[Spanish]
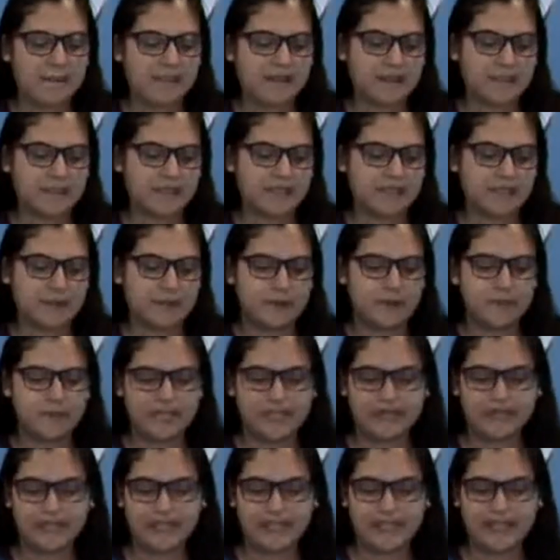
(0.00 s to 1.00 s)
Reportamos
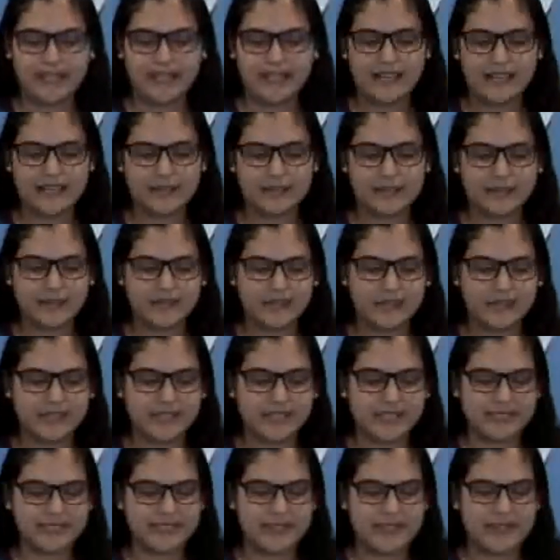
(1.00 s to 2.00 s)
para ustedes las nuevas
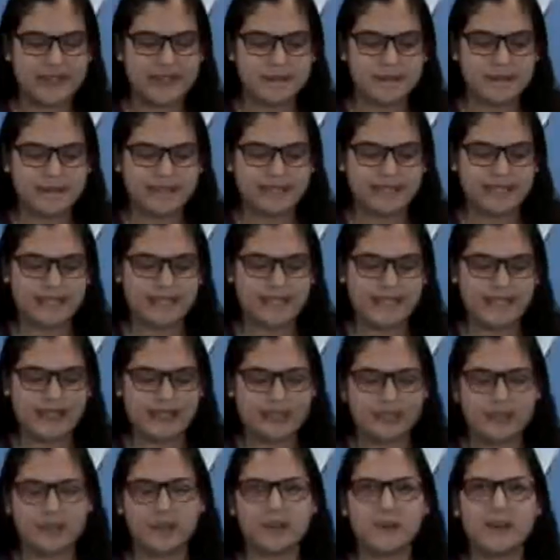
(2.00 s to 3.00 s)
noticias de Pasarela
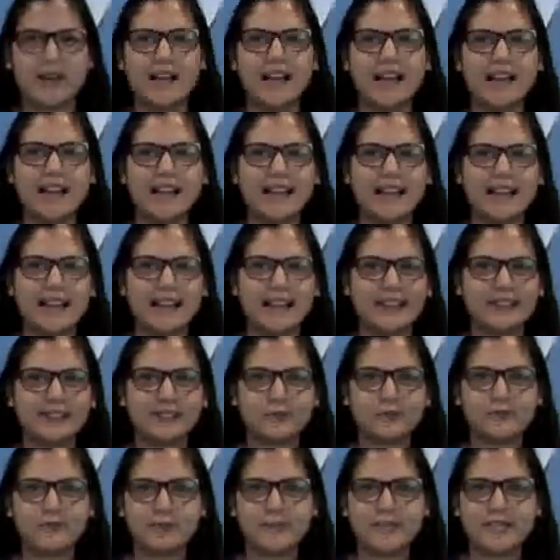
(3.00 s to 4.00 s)
Innova. En
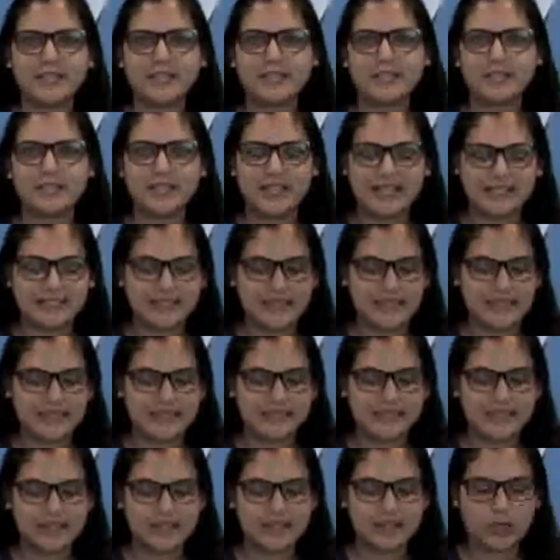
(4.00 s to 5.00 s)
estos momentos están
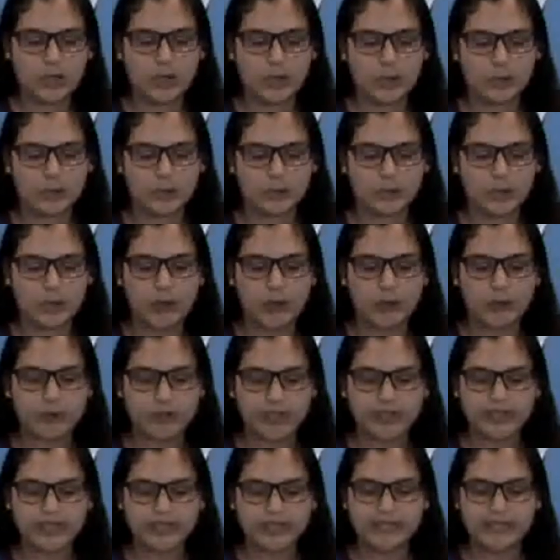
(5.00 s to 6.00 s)
haciendo un nuevo
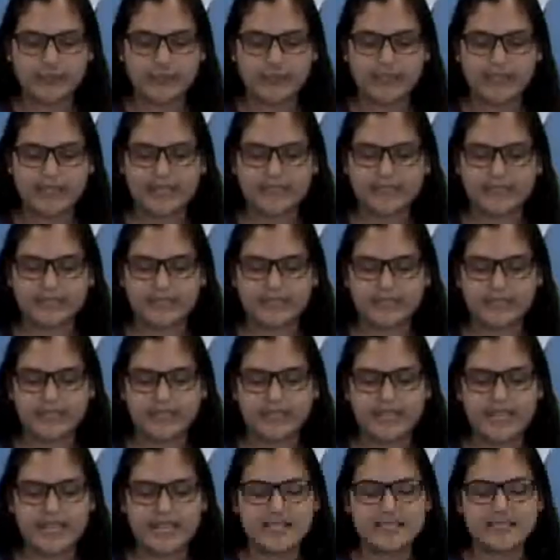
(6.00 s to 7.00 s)
proyecto para la
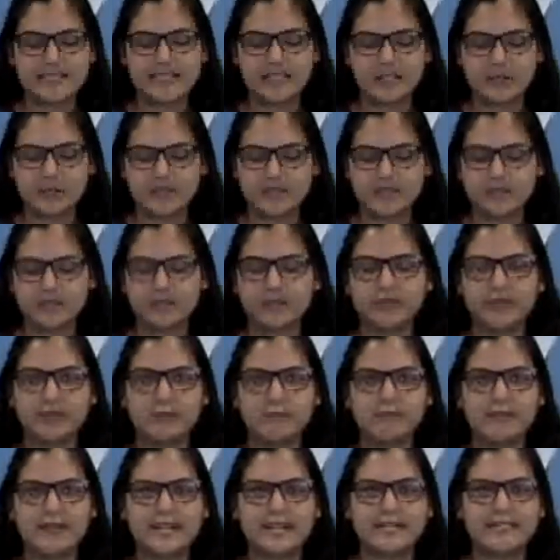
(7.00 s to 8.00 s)
tecnología del siglo XXI
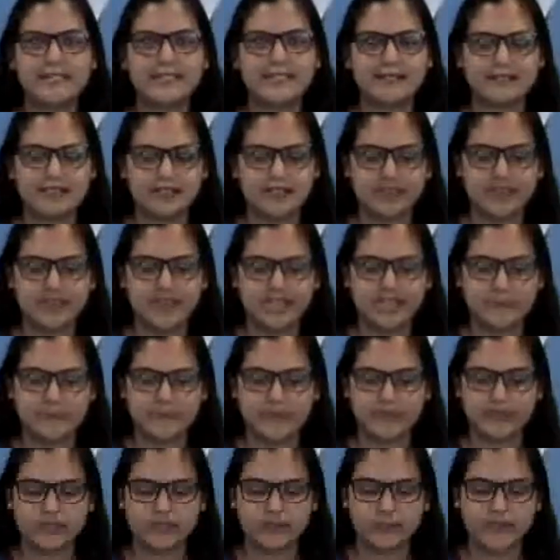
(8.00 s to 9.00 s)
para el servicio de
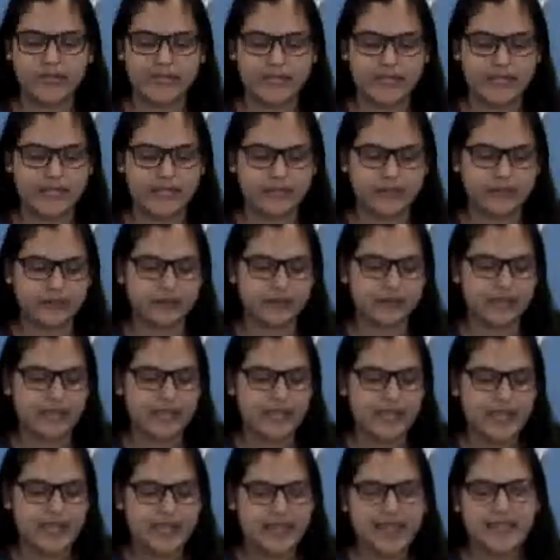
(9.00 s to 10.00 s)
alimentos milenarios.
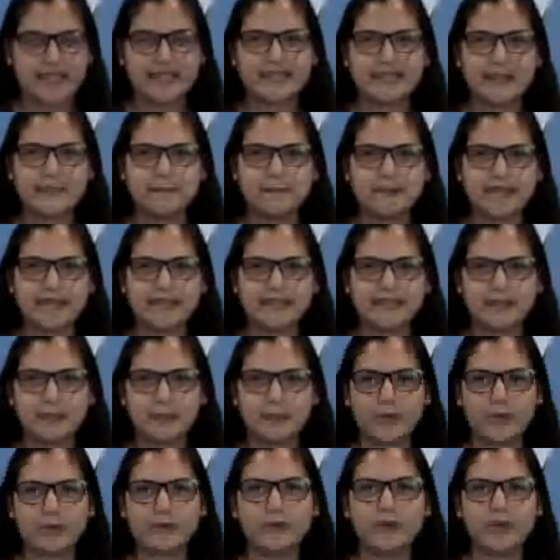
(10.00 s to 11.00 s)
Esta empresa
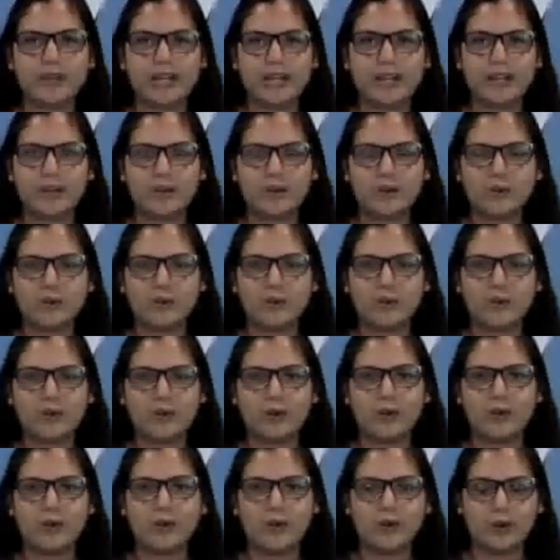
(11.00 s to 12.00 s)
pues busca
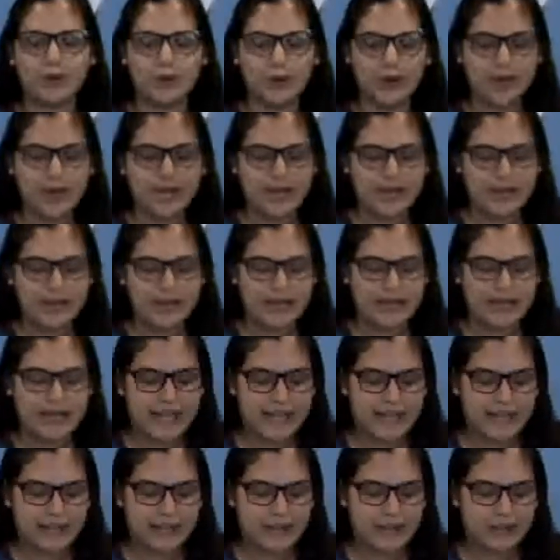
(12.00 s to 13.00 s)
como
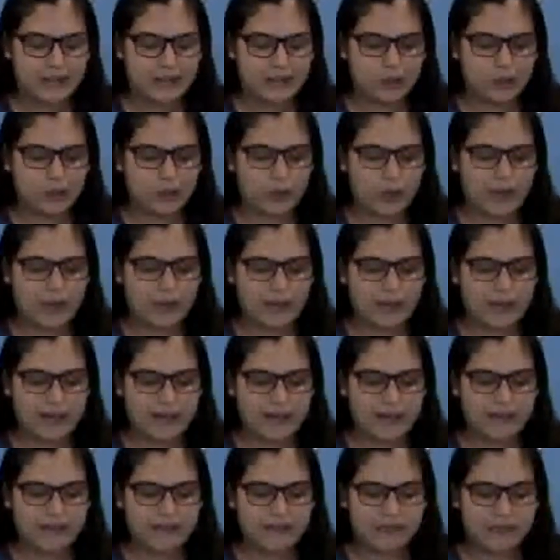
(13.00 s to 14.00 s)
eh,
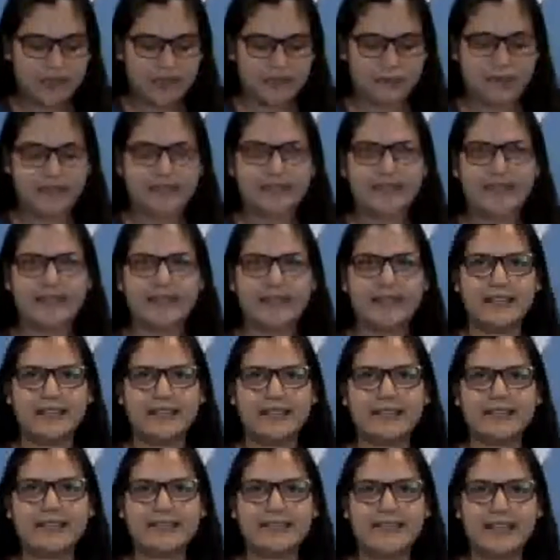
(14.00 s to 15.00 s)
nueva forma
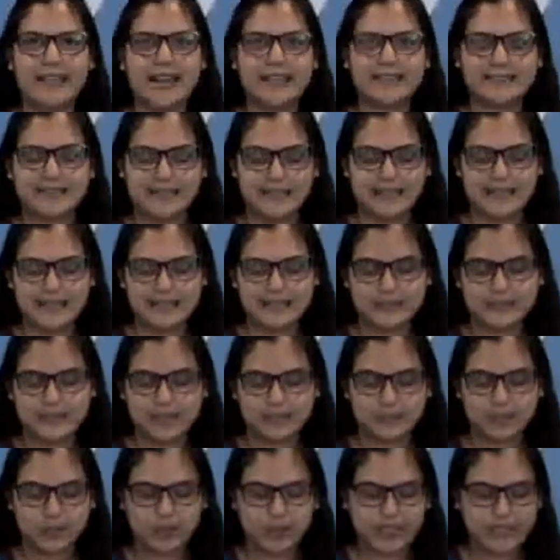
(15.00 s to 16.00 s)
de, acercarse
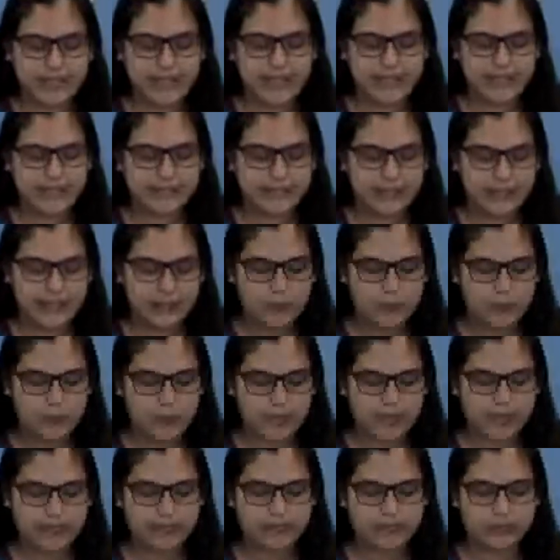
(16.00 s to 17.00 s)
a sus clientes,
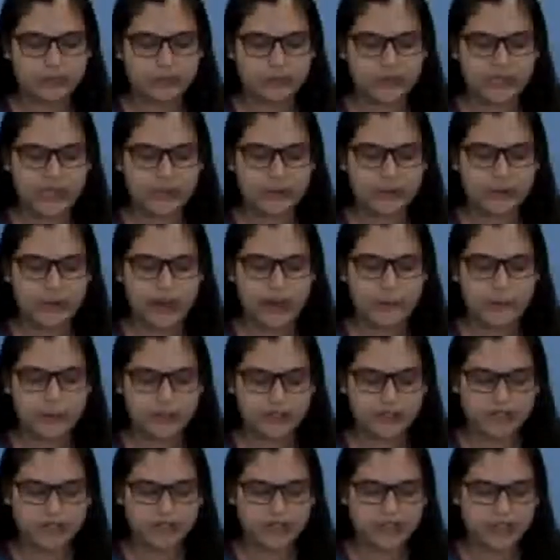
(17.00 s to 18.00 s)
pues una nueva
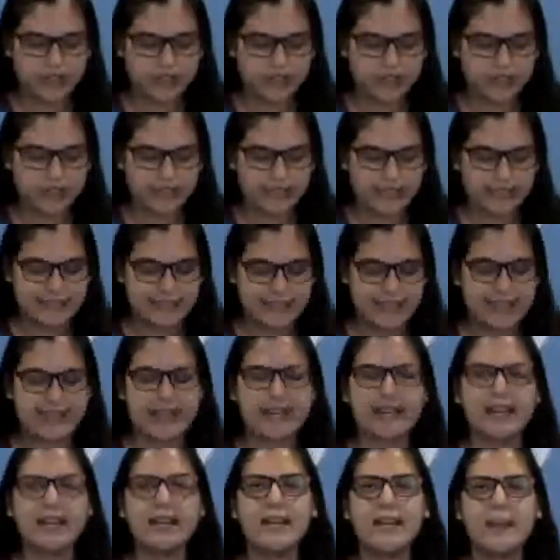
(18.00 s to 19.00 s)
exposición donde
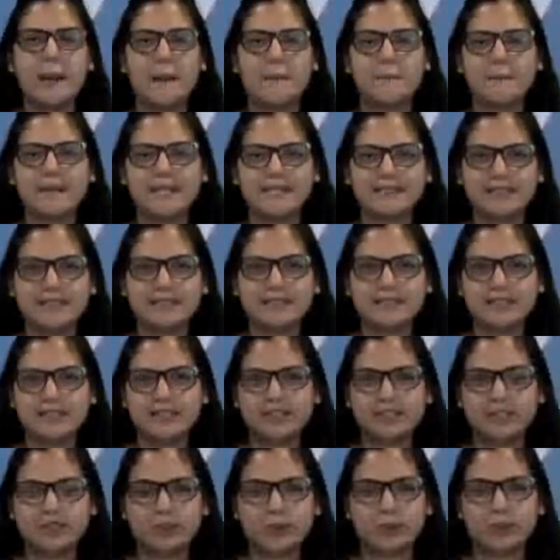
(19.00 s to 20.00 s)
estarán
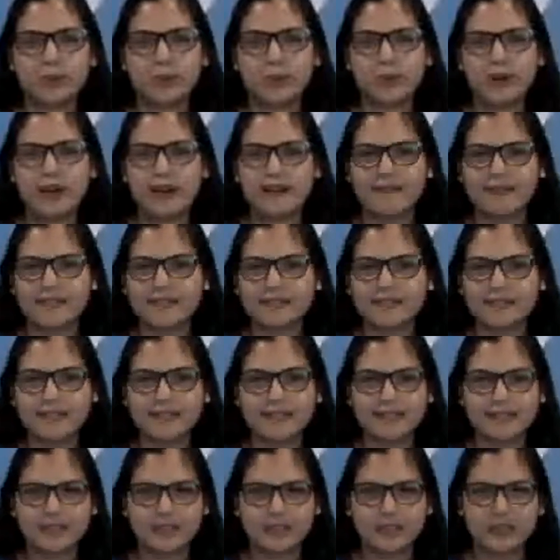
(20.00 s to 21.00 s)
presentando sus nuevos avances
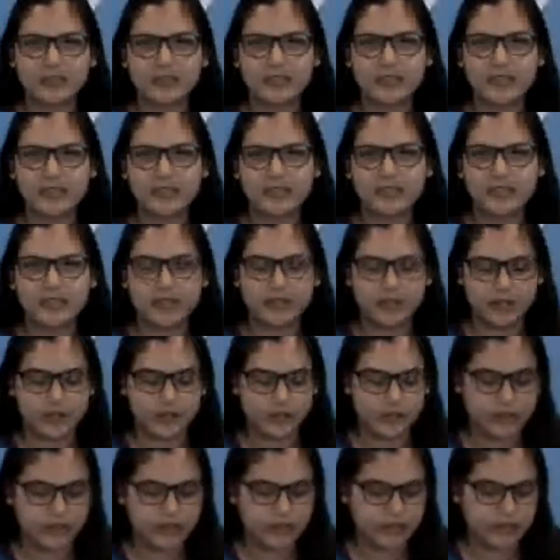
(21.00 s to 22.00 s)
tecnológicos y
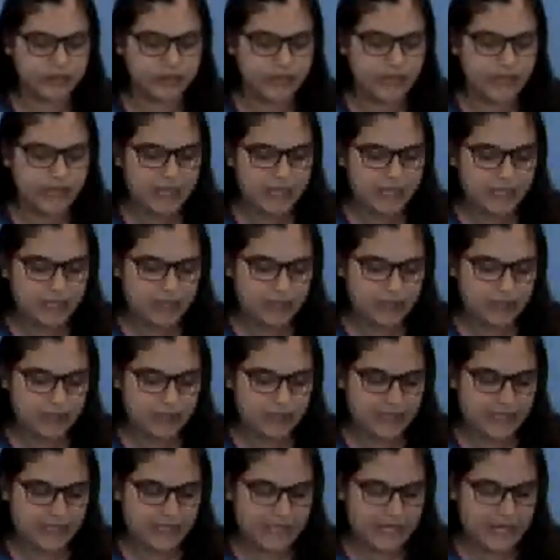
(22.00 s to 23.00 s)
económicos,
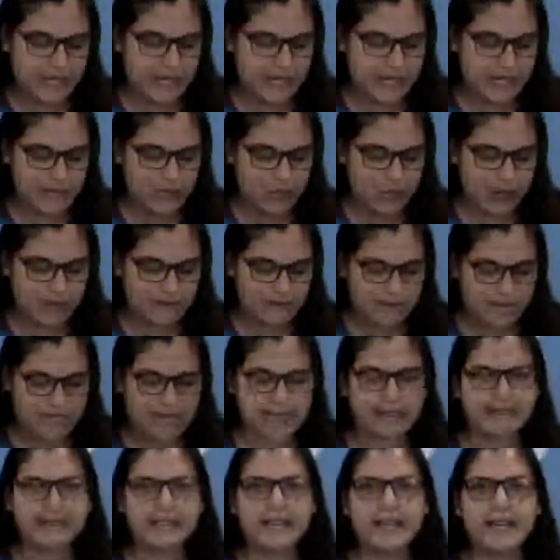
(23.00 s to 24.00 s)
donde nos
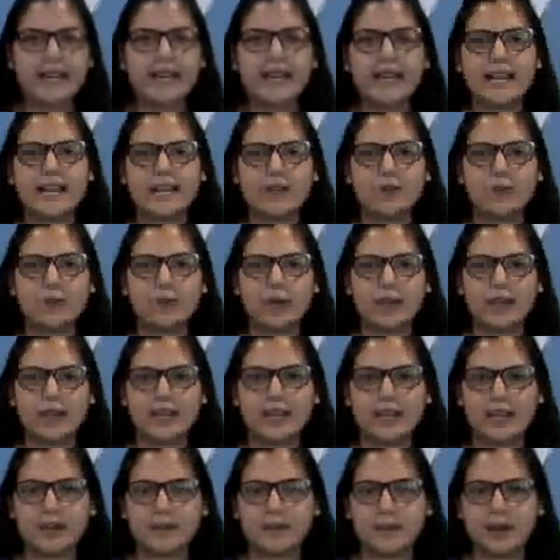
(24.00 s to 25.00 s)
hablarán de
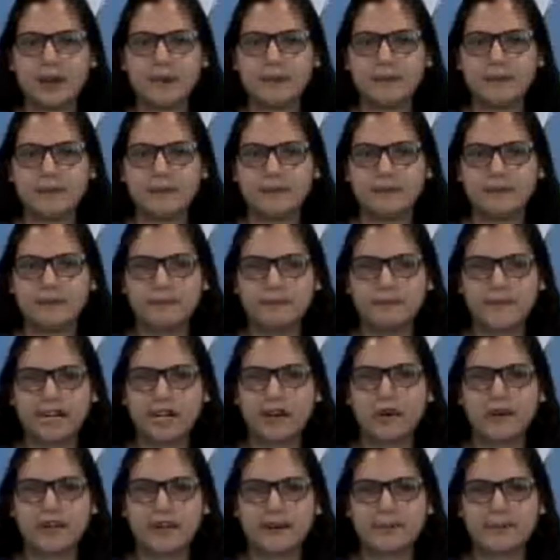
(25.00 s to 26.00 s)
la nueva
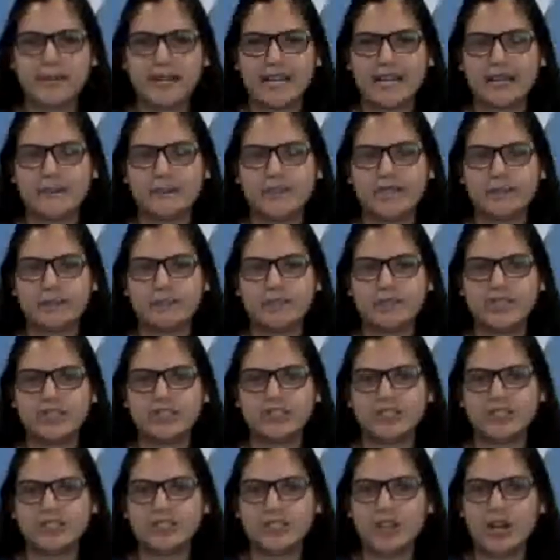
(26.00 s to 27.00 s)
mejora para la
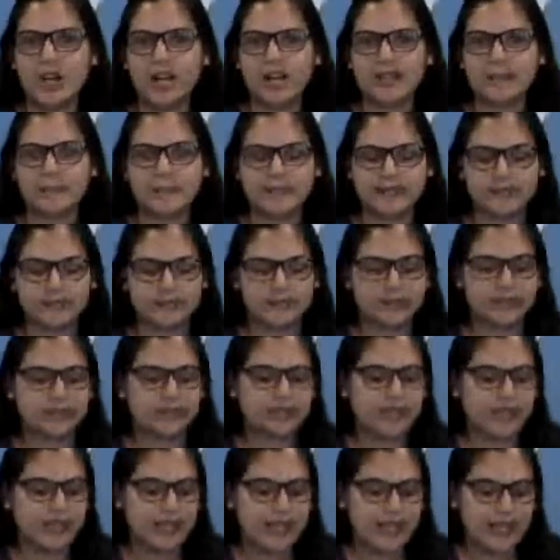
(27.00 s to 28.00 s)
manipulación de los alimentos.